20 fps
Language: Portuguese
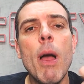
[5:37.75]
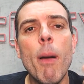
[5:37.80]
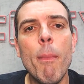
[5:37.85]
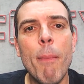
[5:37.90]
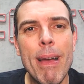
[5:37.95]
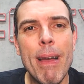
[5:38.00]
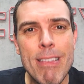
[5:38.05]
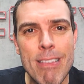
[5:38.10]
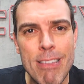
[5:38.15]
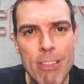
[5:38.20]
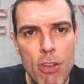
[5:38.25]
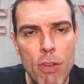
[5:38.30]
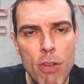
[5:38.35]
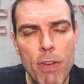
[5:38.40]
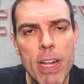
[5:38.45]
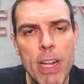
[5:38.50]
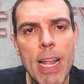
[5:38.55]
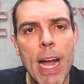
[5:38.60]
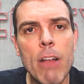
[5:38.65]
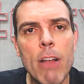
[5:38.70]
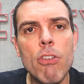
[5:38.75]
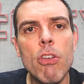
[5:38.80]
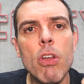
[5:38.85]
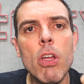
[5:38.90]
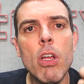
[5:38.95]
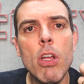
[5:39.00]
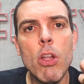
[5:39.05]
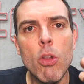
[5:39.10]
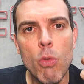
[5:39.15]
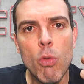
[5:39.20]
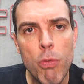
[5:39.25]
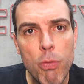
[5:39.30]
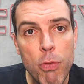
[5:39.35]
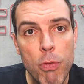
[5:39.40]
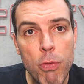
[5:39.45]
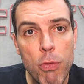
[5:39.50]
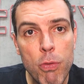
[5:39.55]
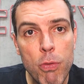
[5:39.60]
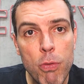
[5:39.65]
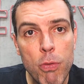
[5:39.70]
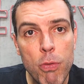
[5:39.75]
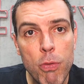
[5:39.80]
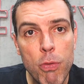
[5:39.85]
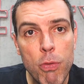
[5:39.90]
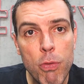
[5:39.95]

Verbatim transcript: mas de verdade, do fundo do seu